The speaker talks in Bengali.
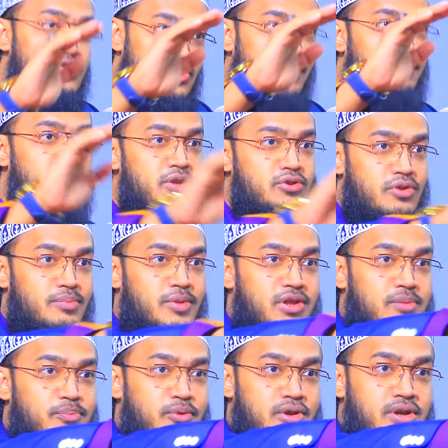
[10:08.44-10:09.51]
সবকিছুর
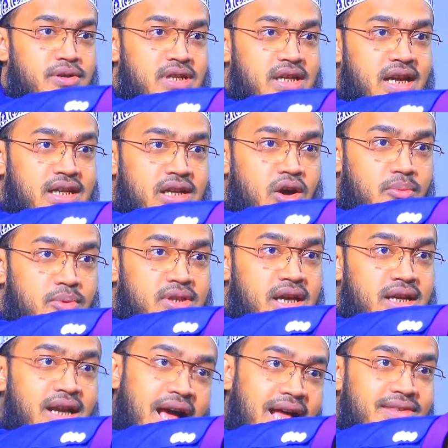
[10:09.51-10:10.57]
মধ্যে পুলিশের একটা
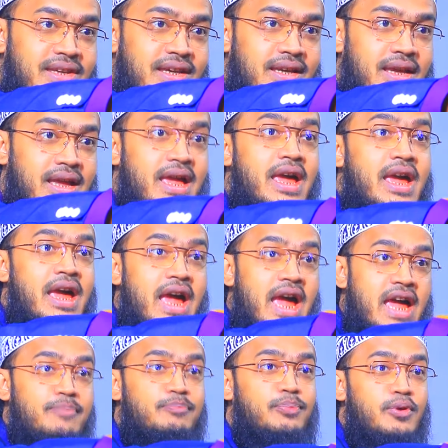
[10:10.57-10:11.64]
অবদান আছে
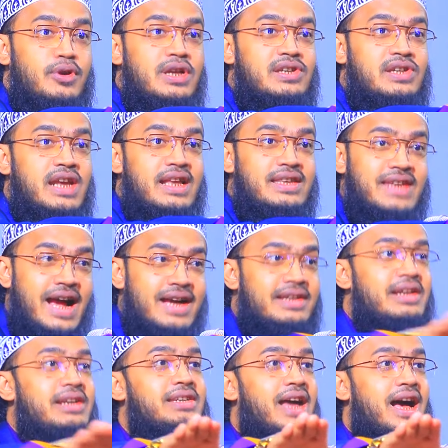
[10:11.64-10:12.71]
এই পুলিশকে
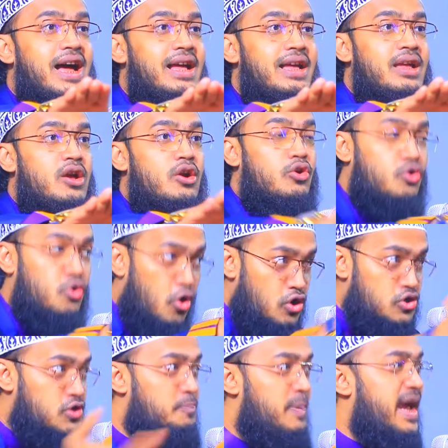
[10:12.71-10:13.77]
চাকরিটা
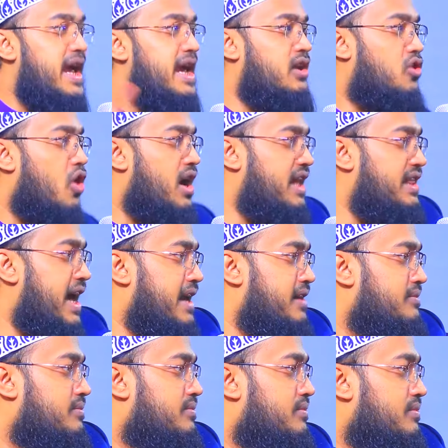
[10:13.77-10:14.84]
গোষবিহীন করে দেন
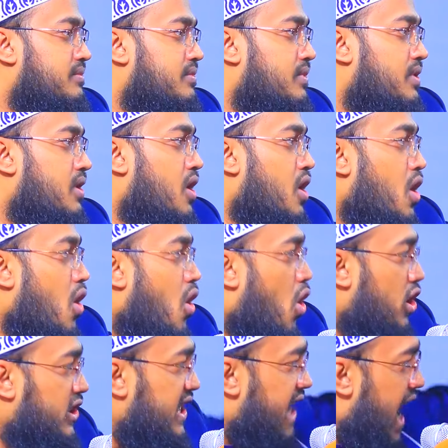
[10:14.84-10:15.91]

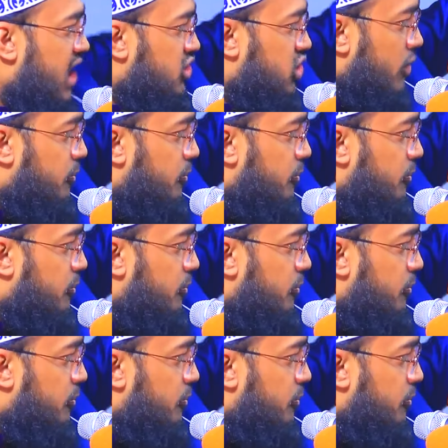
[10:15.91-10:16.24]
অধিকাংশ